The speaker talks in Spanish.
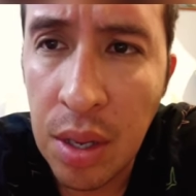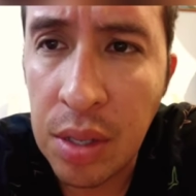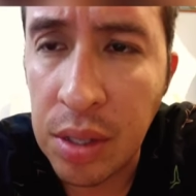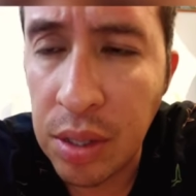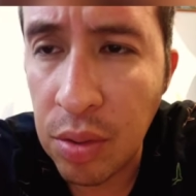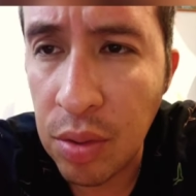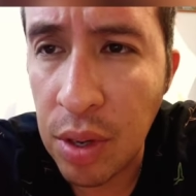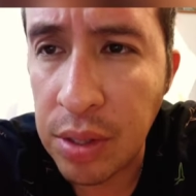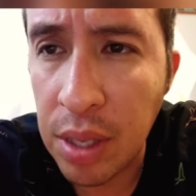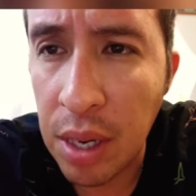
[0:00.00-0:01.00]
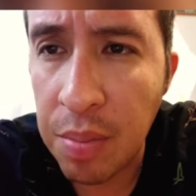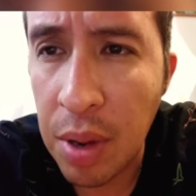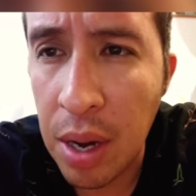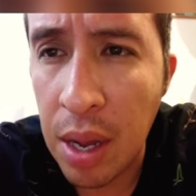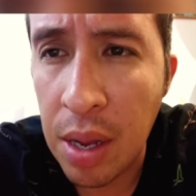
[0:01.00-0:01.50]
se aseguro que estaré
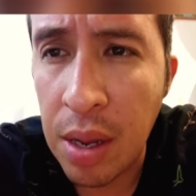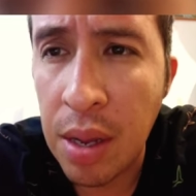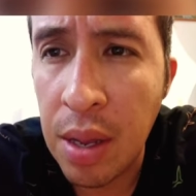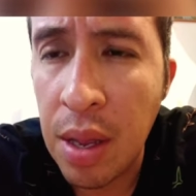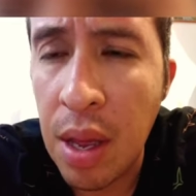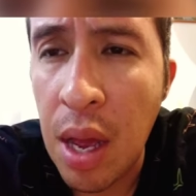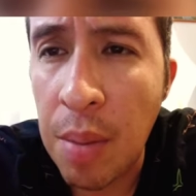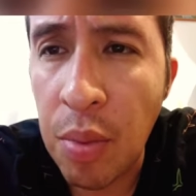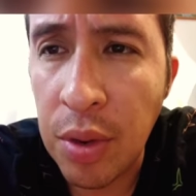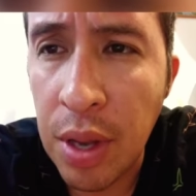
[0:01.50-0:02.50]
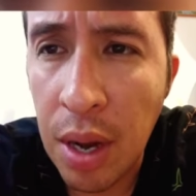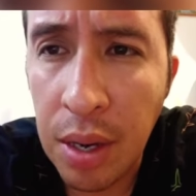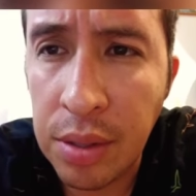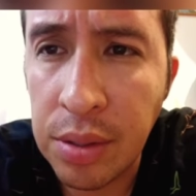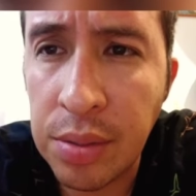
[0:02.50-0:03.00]
para
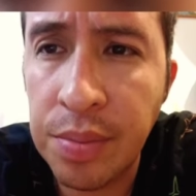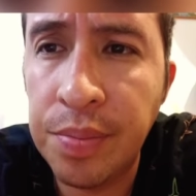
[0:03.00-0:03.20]
apoyarles.